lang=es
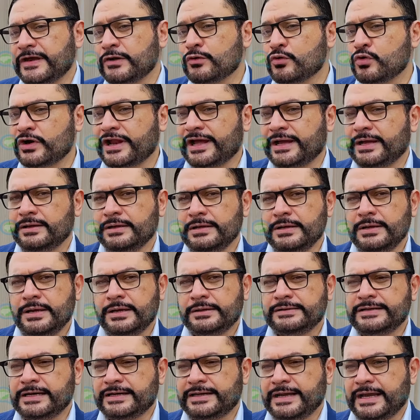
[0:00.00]
figura
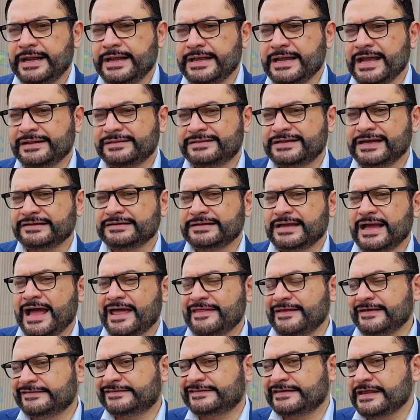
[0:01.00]
del querellante
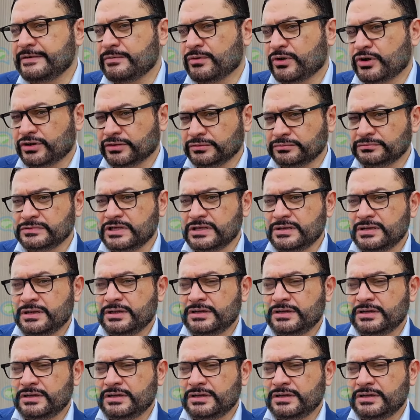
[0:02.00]
adhesivo, ¿no?